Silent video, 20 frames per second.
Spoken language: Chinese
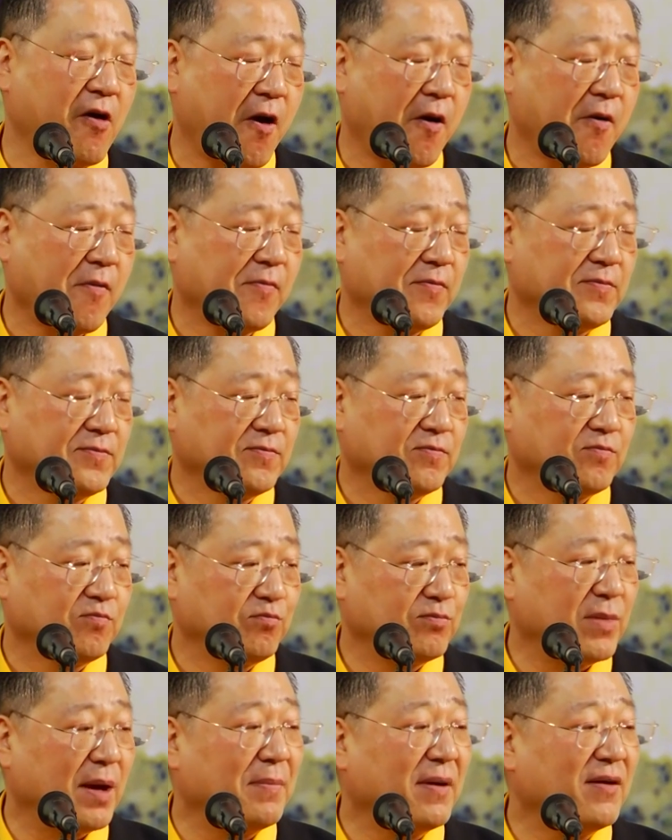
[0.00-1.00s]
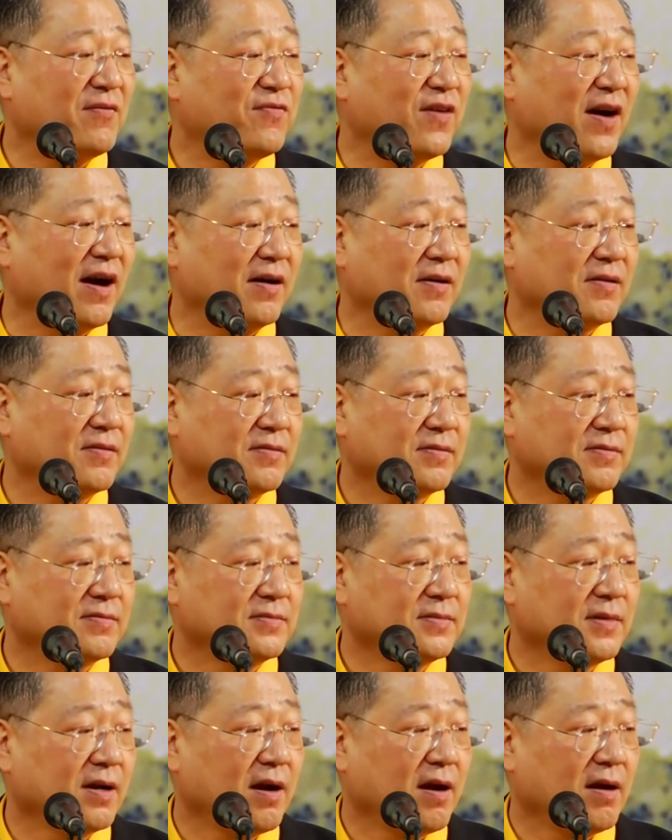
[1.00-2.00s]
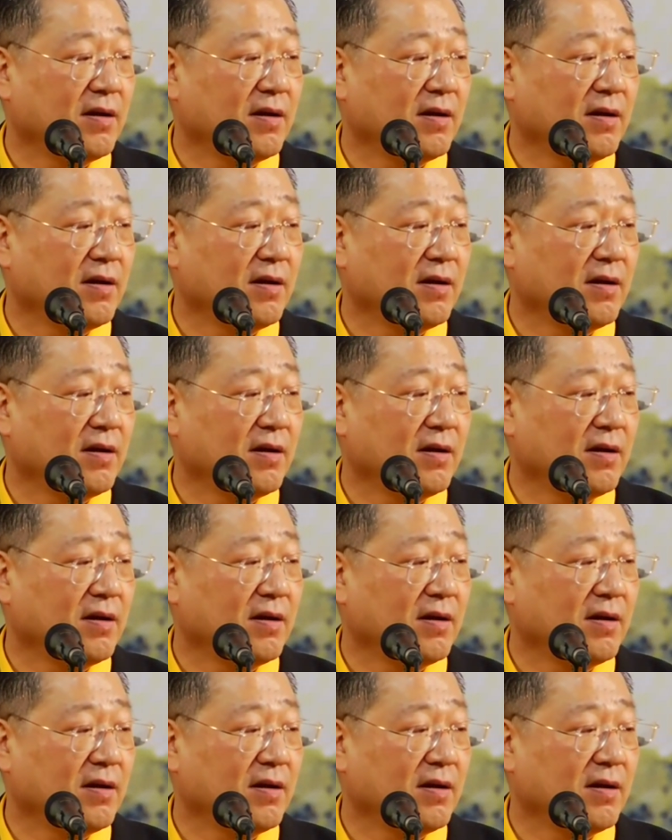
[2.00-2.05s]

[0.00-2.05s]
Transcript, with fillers: 八千条。慢慢放。好。好。